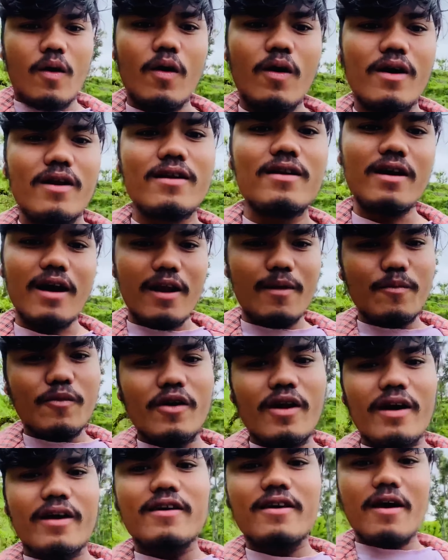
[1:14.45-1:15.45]
और
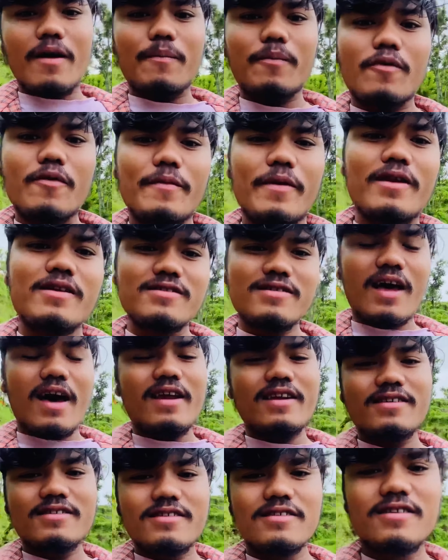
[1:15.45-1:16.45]
अल्मोड़ा की आपको मैंने
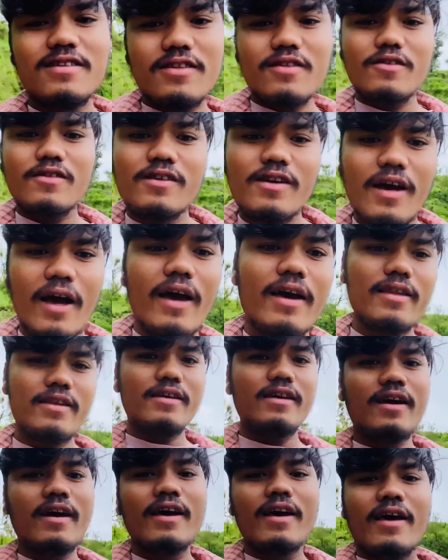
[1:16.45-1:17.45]
सारी चीज़ें तो दिखाई
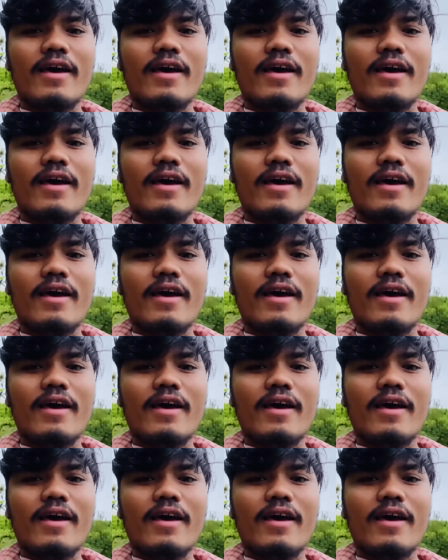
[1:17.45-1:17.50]
दी है